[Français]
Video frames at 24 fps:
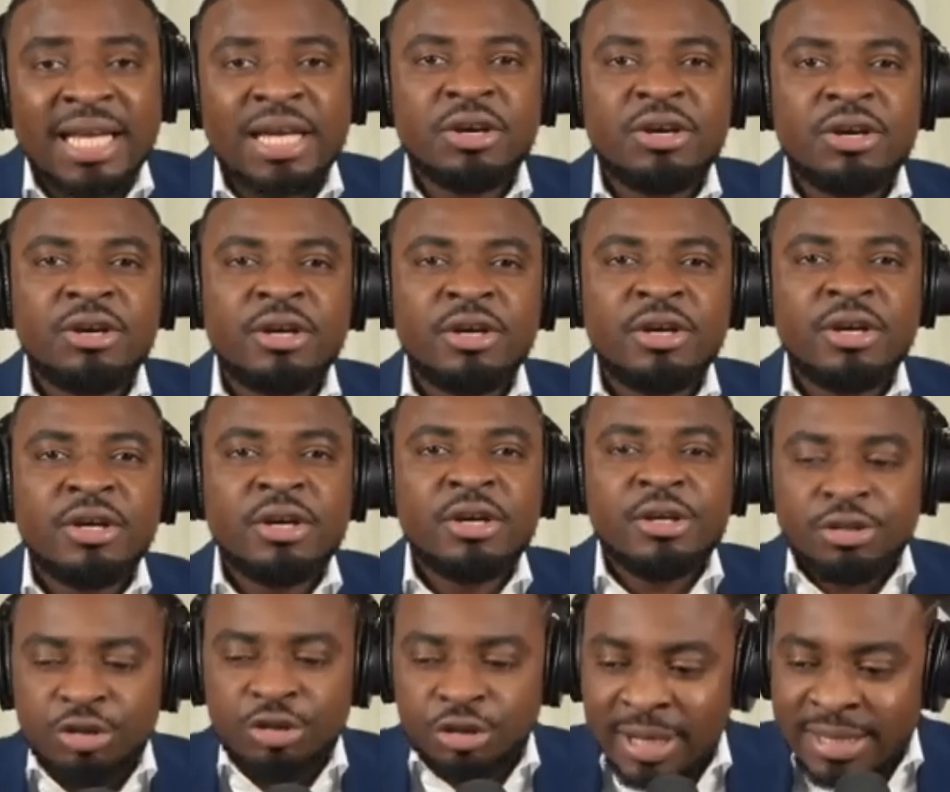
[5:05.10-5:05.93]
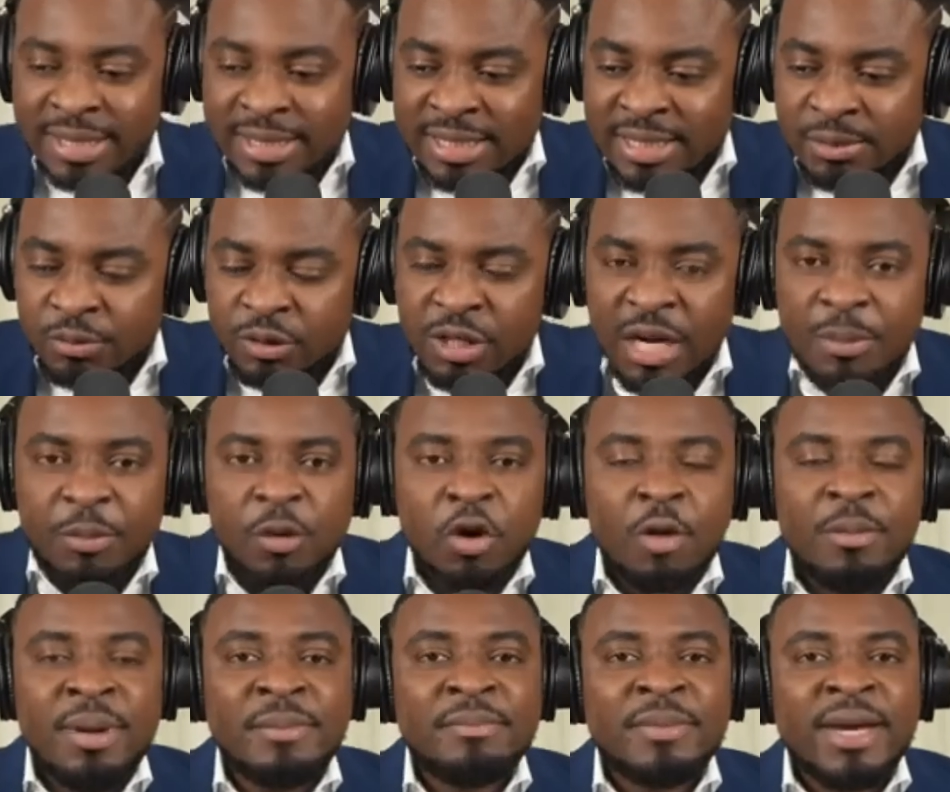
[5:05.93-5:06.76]
que gentil moun n'a pas
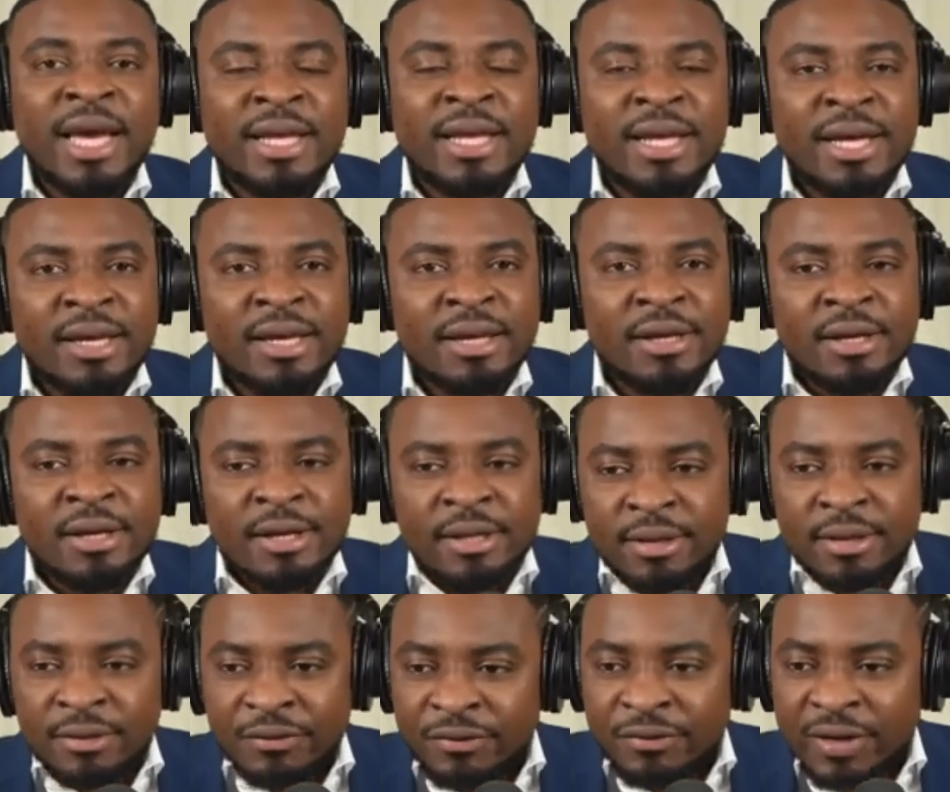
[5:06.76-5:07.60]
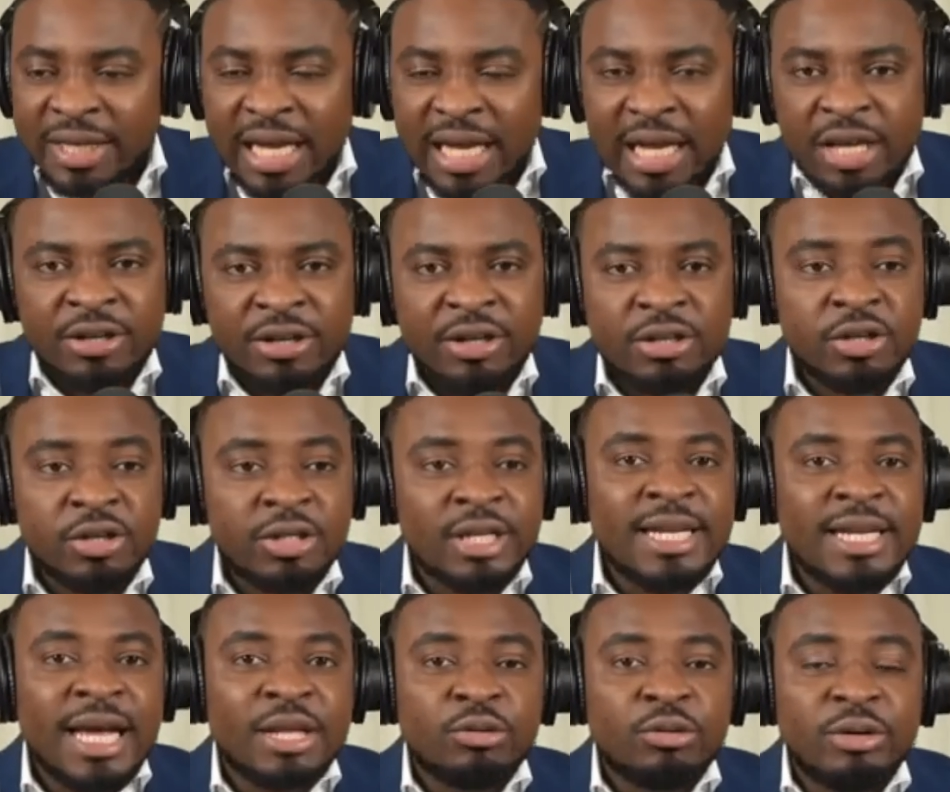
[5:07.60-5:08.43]
quand même gagné 21 ans,
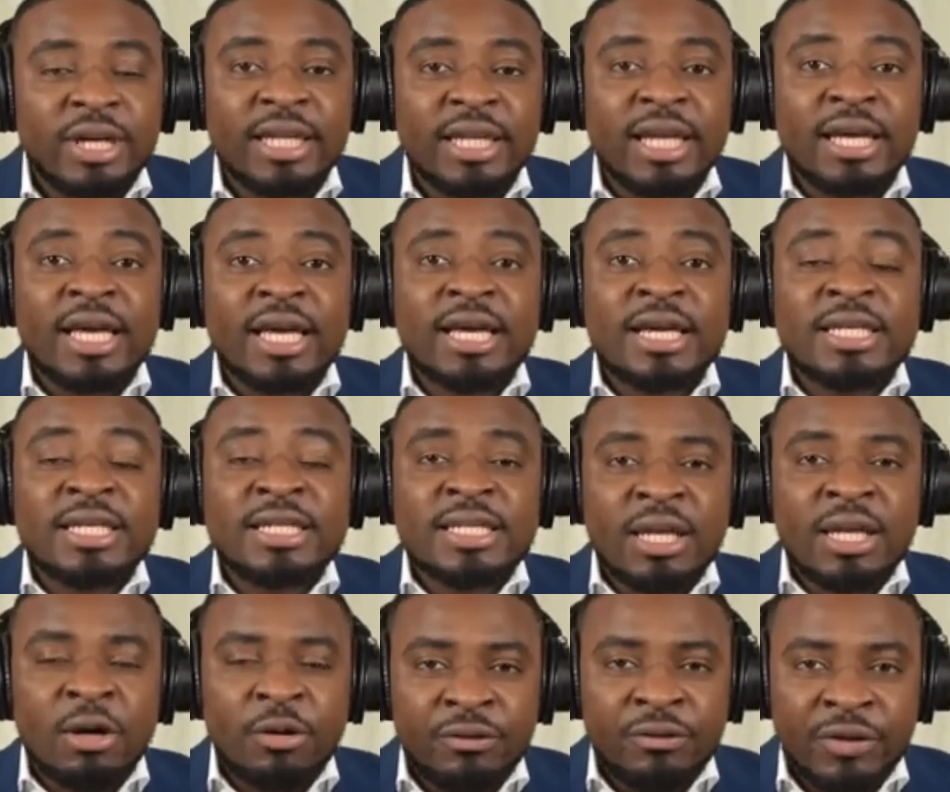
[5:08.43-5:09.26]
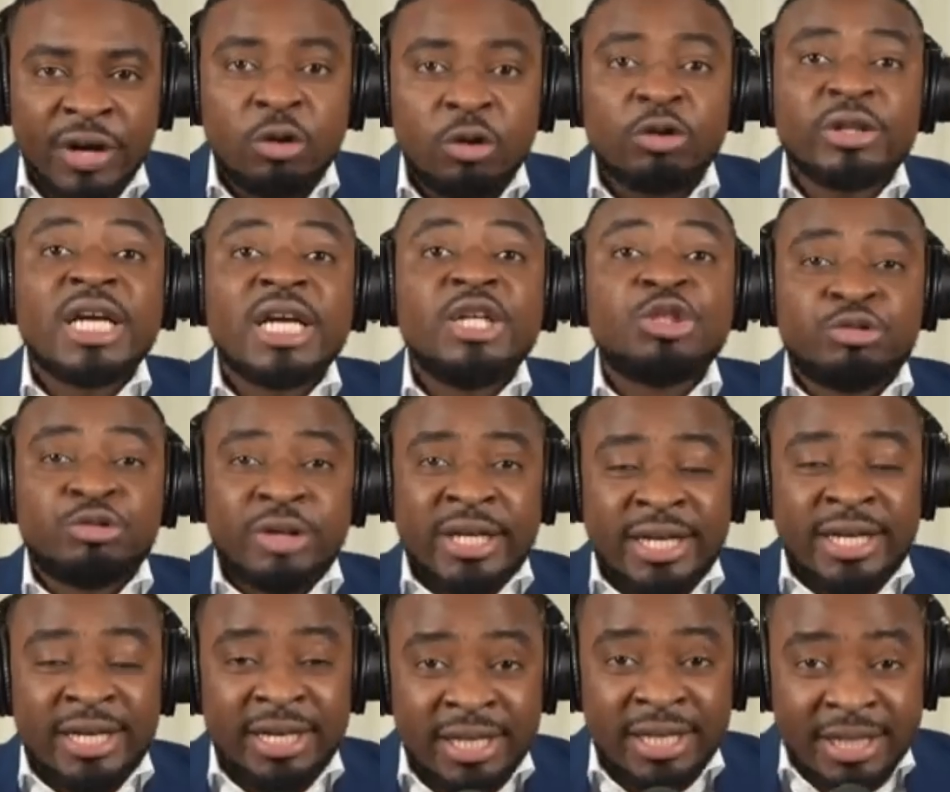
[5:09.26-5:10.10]
s'entendait à tout le gars qui sont ouvert. Quand elle joue
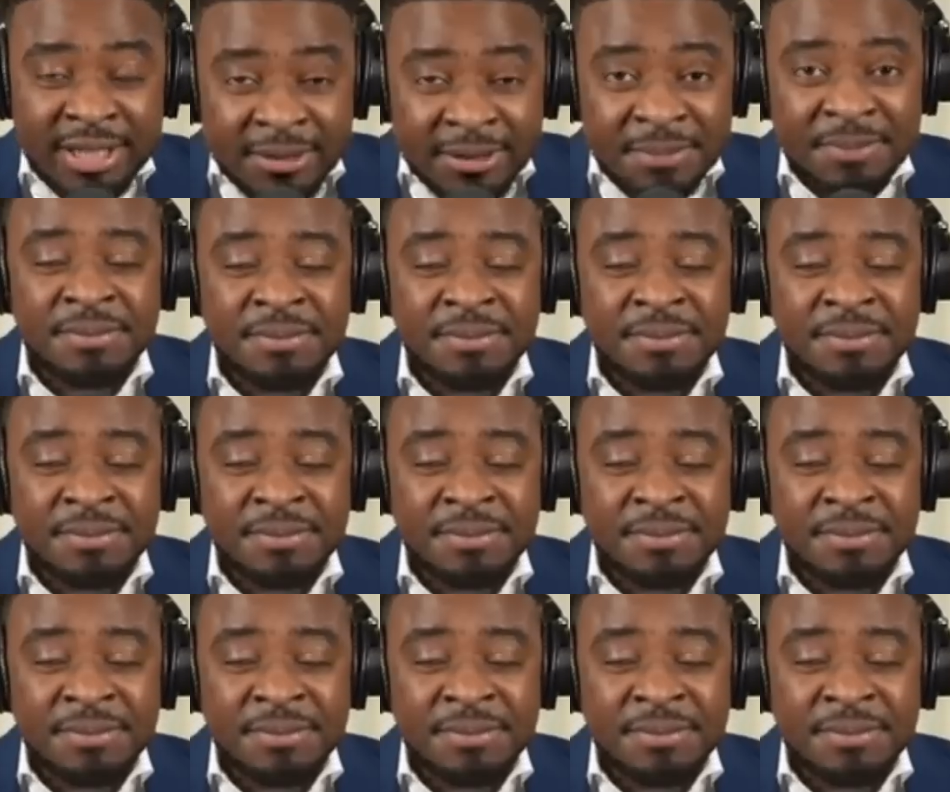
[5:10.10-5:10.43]
ni.